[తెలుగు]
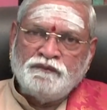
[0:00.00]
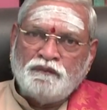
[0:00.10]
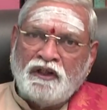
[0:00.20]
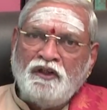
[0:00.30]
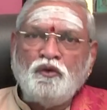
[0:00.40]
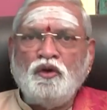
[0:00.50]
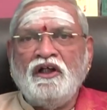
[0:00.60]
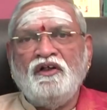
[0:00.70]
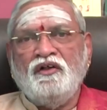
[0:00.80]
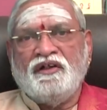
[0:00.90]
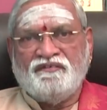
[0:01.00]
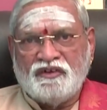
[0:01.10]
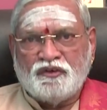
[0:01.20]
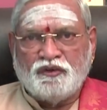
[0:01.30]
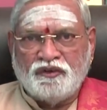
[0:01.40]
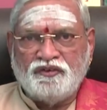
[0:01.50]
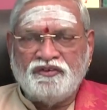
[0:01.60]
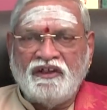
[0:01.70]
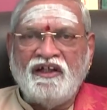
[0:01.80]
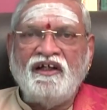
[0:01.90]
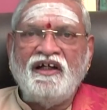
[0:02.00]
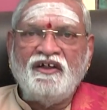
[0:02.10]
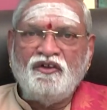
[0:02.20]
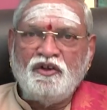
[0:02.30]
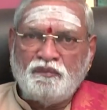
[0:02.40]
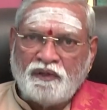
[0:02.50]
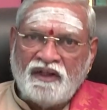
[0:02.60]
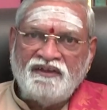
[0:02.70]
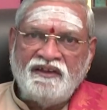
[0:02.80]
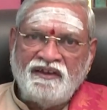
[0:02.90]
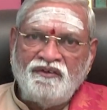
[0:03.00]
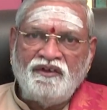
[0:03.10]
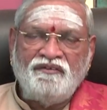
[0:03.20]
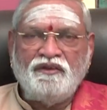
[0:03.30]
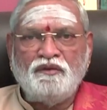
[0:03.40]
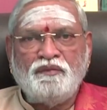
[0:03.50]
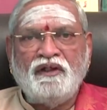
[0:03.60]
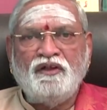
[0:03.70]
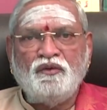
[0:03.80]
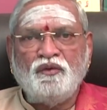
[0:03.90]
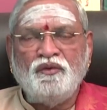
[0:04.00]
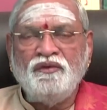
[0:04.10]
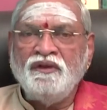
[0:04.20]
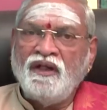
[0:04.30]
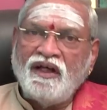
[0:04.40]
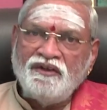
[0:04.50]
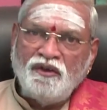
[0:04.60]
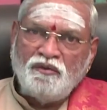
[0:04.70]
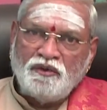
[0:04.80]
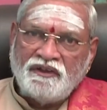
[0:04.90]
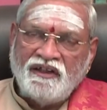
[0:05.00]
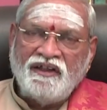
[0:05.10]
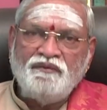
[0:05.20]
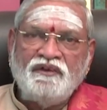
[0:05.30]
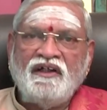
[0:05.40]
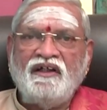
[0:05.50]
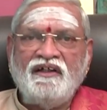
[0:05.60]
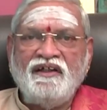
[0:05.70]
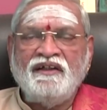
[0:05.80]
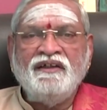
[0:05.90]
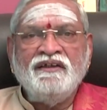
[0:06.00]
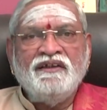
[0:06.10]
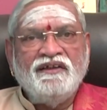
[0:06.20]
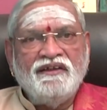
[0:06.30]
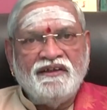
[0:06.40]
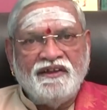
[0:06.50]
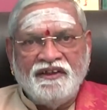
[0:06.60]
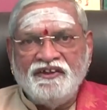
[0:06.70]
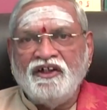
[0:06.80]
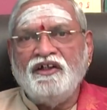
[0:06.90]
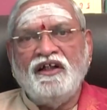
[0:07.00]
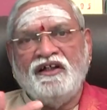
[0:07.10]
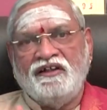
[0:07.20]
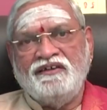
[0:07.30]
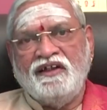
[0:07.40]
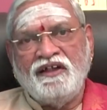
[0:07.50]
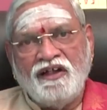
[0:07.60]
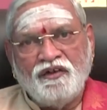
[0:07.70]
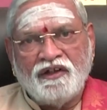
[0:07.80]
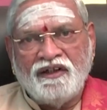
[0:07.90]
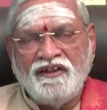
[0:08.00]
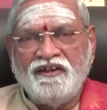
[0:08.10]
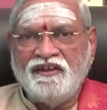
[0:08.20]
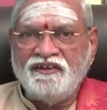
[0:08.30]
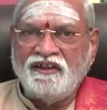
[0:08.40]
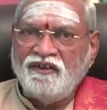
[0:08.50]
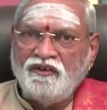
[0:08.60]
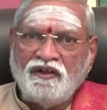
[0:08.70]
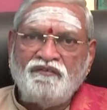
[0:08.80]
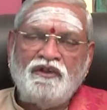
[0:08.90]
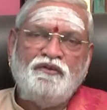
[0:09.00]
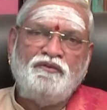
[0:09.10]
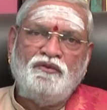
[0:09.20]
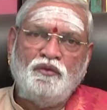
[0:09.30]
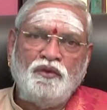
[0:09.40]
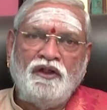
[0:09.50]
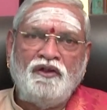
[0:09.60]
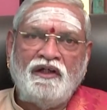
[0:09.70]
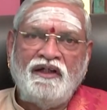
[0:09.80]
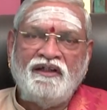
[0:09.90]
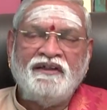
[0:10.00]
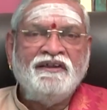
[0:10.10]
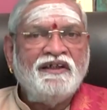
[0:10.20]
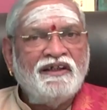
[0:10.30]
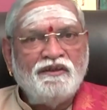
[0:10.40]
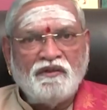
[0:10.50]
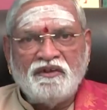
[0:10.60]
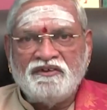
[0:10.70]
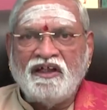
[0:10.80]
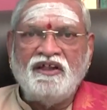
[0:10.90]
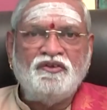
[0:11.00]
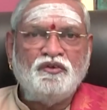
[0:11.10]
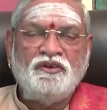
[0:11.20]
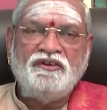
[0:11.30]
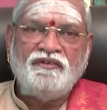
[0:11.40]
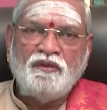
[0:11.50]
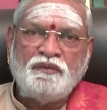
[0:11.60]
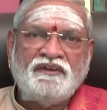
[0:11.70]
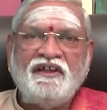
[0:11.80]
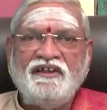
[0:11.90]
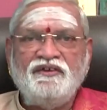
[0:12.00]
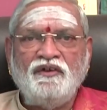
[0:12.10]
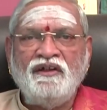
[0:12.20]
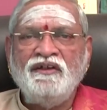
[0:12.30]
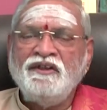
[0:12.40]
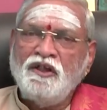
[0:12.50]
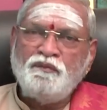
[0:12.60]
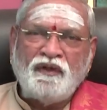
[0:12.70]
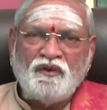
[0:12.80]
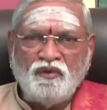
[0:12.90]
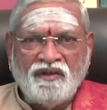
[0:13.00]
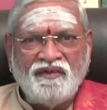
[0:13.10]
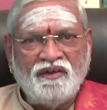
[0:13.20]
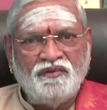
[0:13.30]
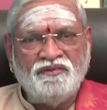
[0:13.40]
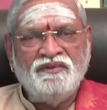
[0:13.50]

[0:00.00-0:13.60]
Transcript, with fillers: పల్లెటూర్లలో ఎక్కువ చూడొచ్చు తెలంగాణలోని ప్రాంతీయంగా ఉన్నటువంటి పల్లెటూర్లు అందులో ముఖ్యంగా ఏమిటంటే ఈ గిరిజనుల తండాల్లో కానీ గిరిజనులు ఉన్నటువంటి ఊర్లలో కానీ ఇది మనం చాలా చూడొచ్చు వాళ్ళు పెద్ద ఎత్తున ఇప్పటికి కూడా వాళ్ళు